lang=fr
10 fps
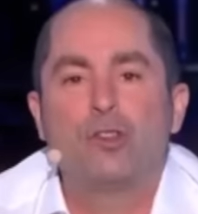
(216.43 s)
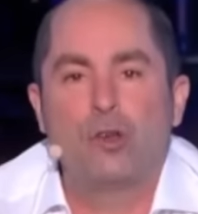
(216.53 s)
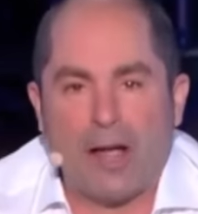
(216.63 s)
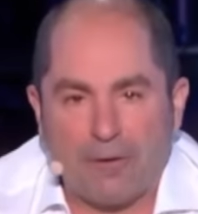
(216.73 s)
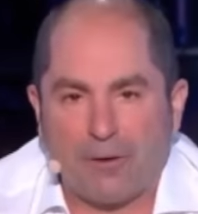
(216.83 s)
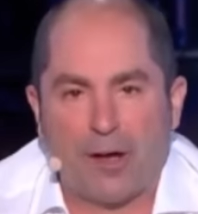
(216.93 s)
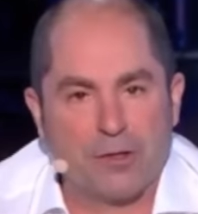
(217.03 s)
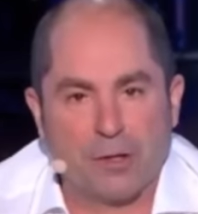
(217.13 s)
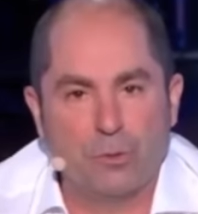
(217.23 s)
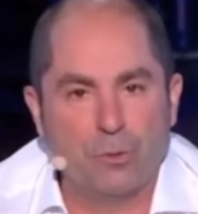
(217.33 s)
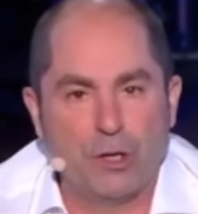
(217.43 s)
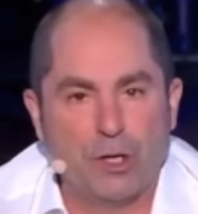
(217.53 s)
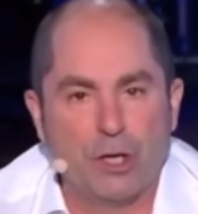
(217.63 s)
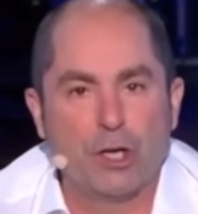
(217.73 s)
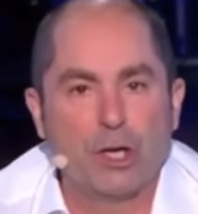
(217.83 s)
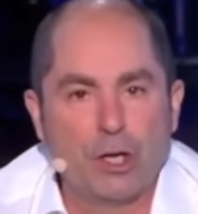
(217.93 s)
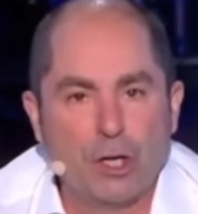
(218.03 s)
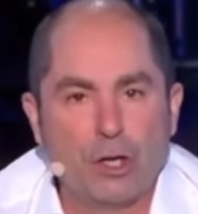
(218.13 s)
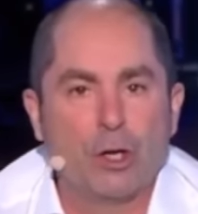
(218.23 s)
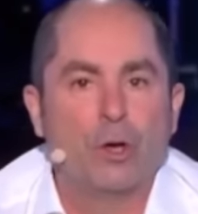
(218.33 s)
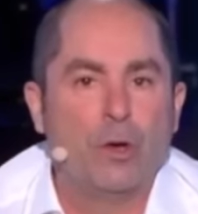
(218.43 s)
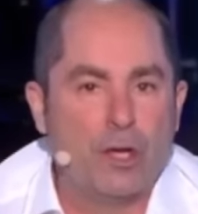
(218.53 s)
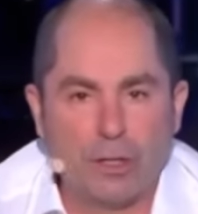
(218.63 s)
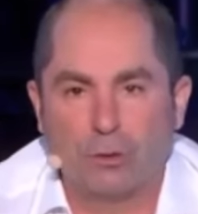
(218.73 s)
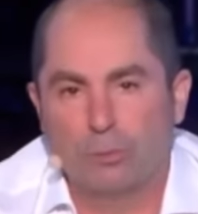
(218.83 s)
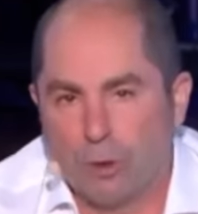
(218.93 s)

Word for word: sur Air France, eh oui, oui oui, c'est une